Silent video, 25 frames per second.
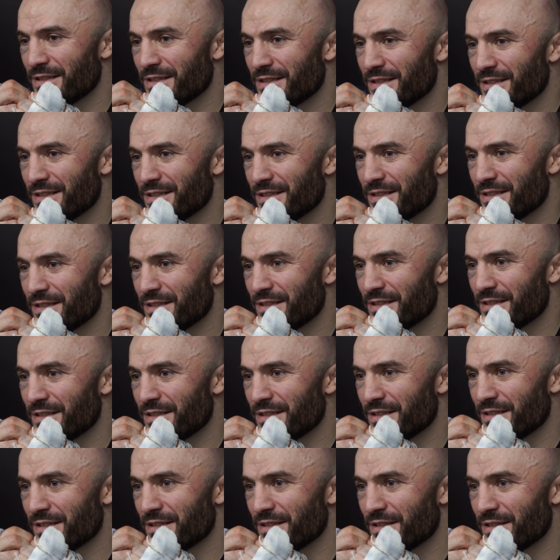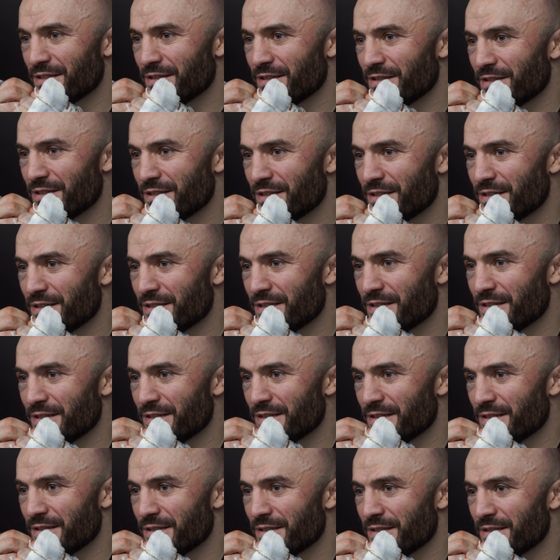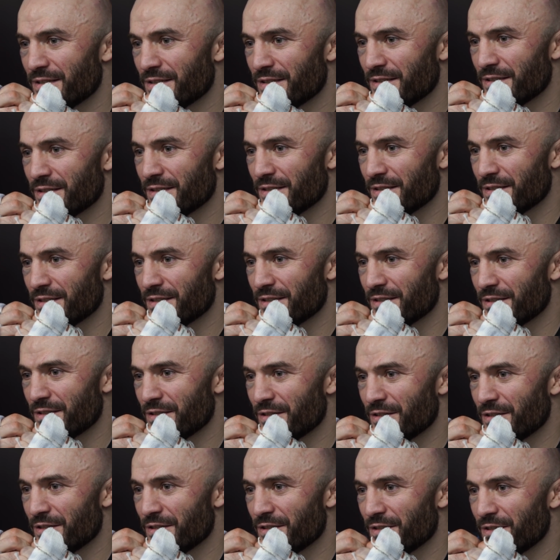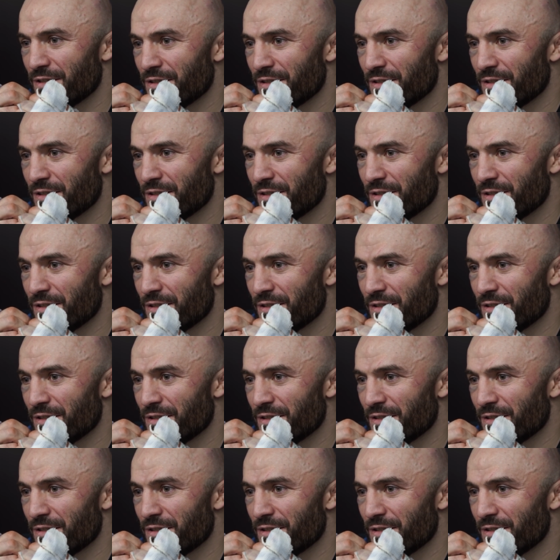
Я кандидат мастера спорта по борьбе, вариант порубиться с тобой.